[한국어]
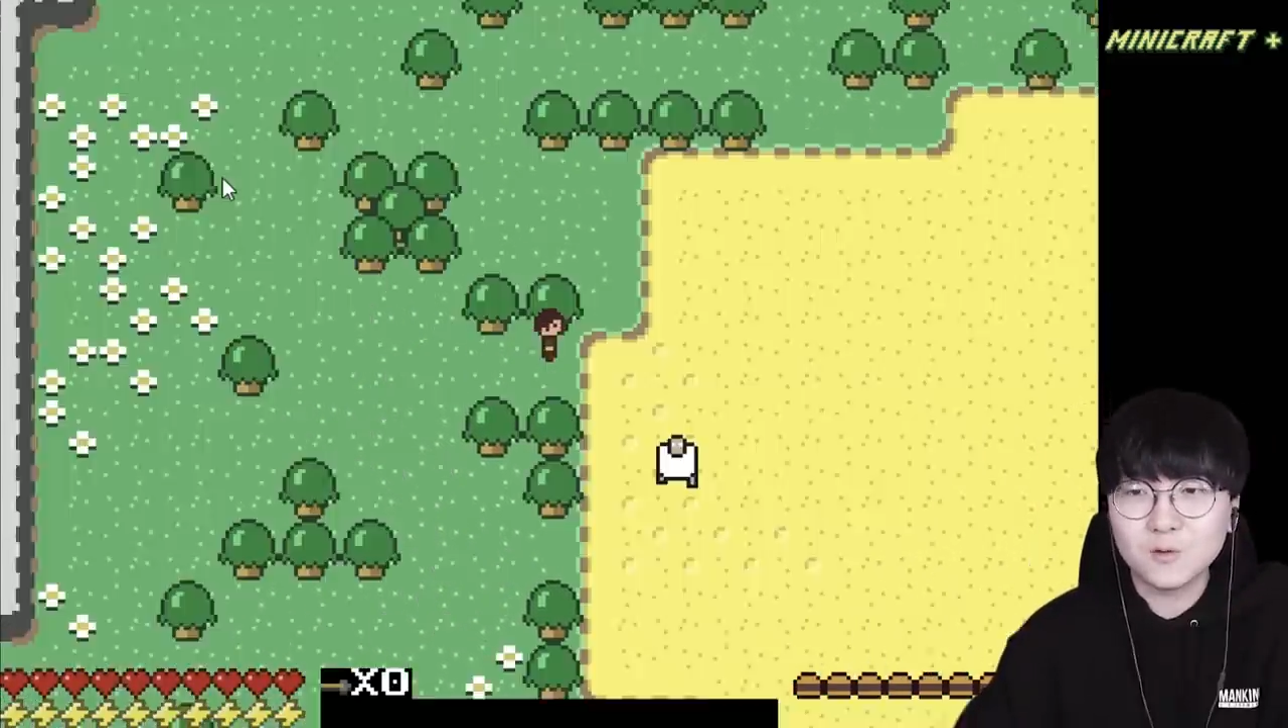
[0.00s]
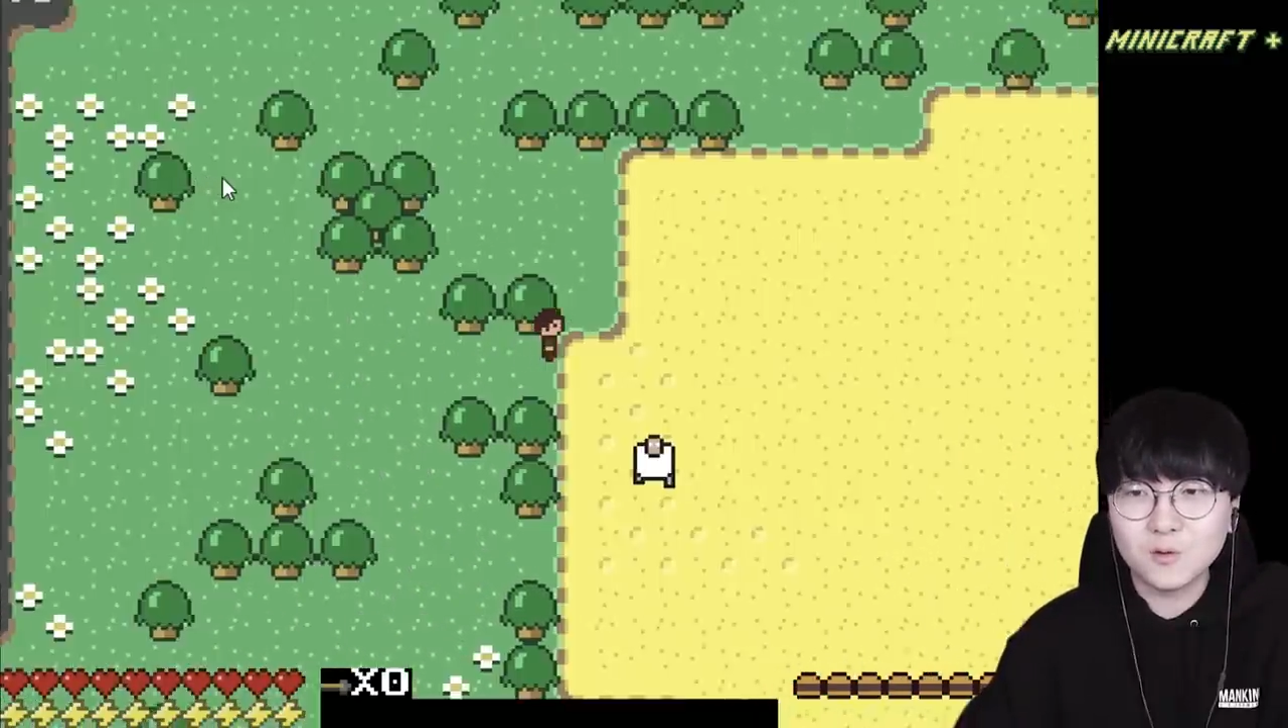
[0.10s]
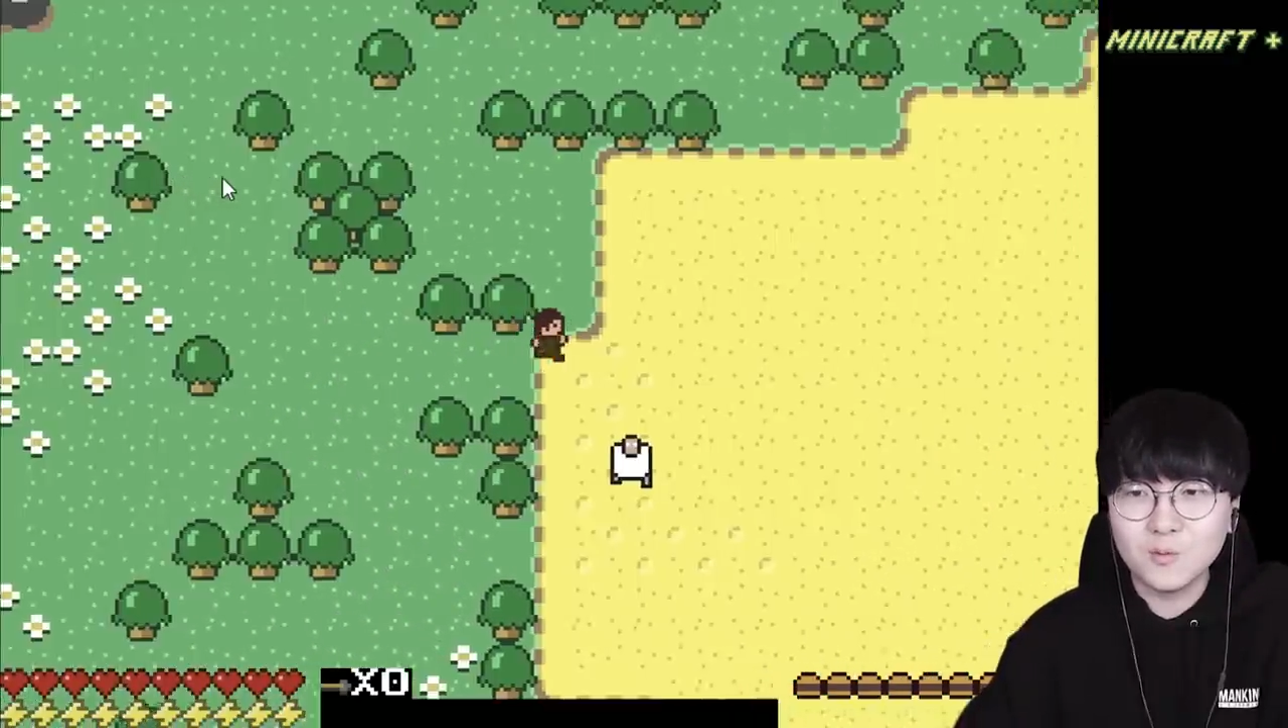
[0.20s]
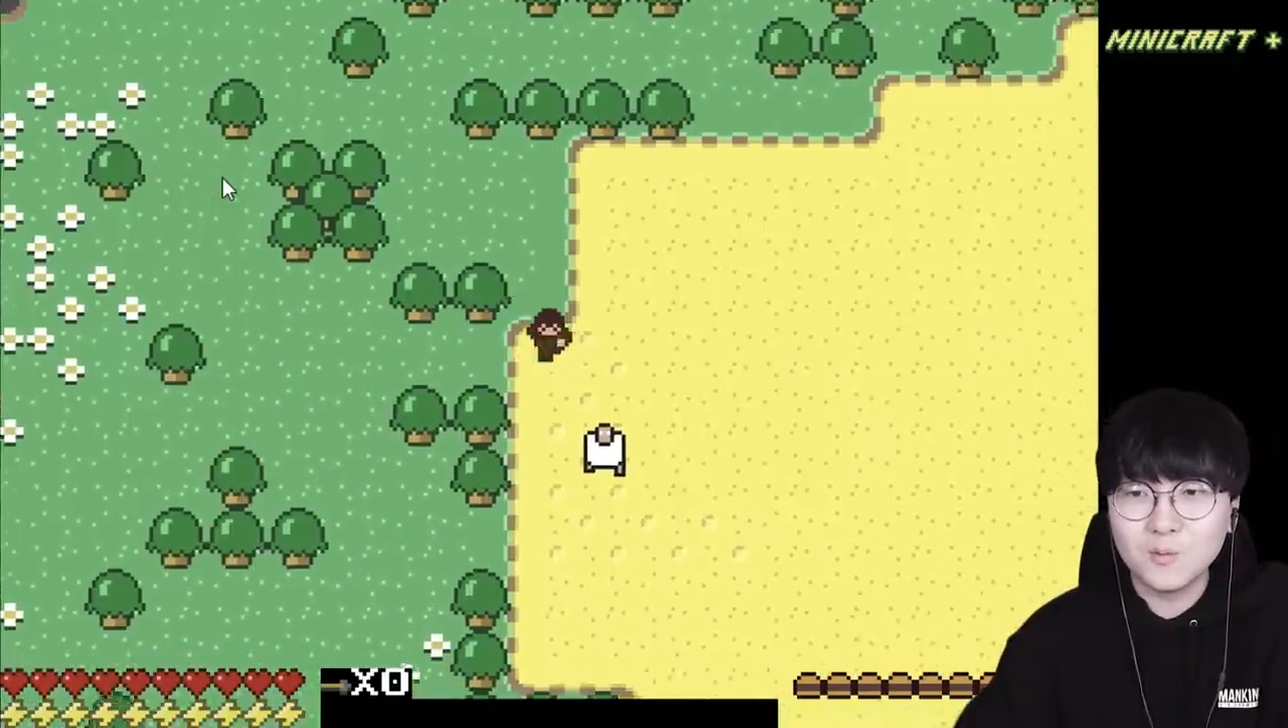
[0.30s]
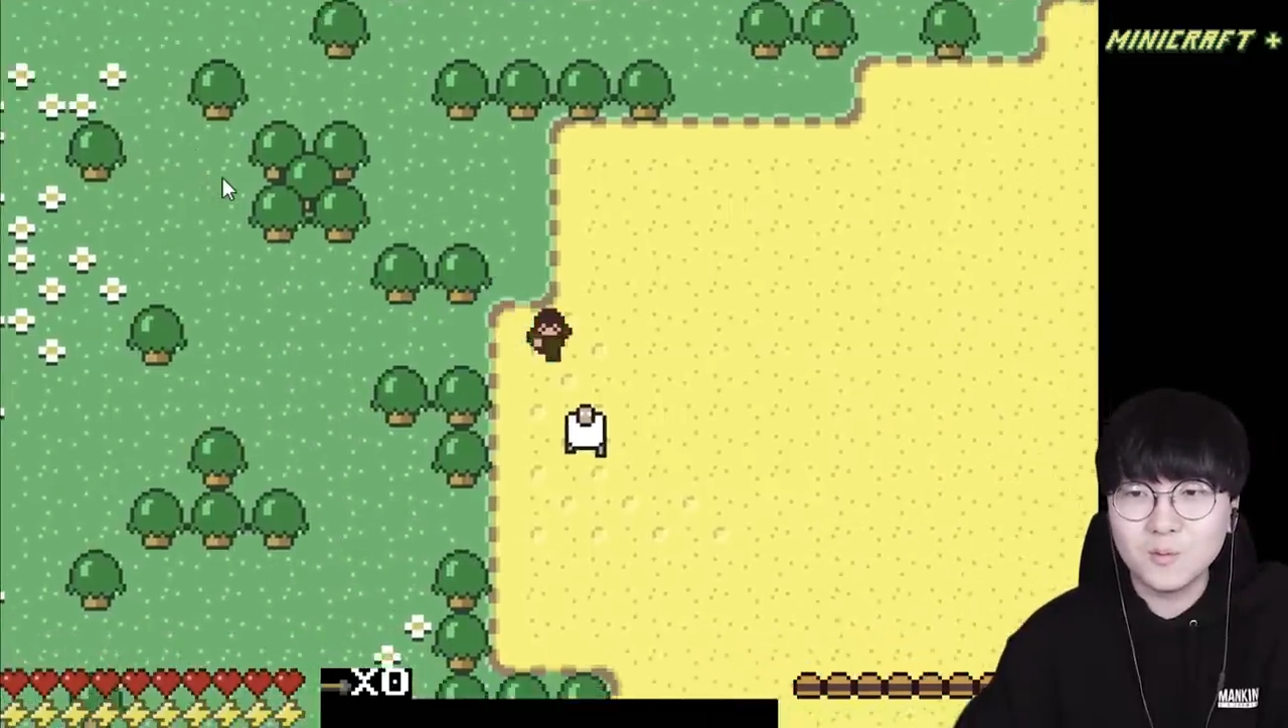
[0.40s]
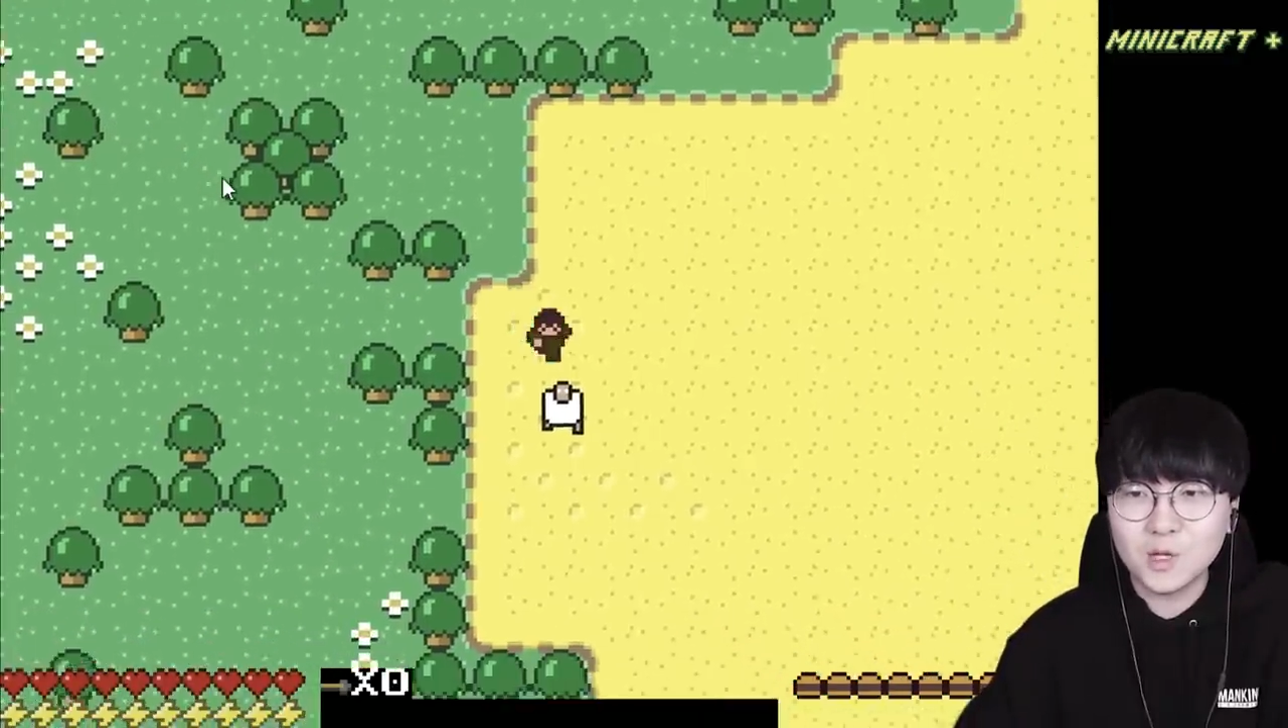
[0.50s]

좀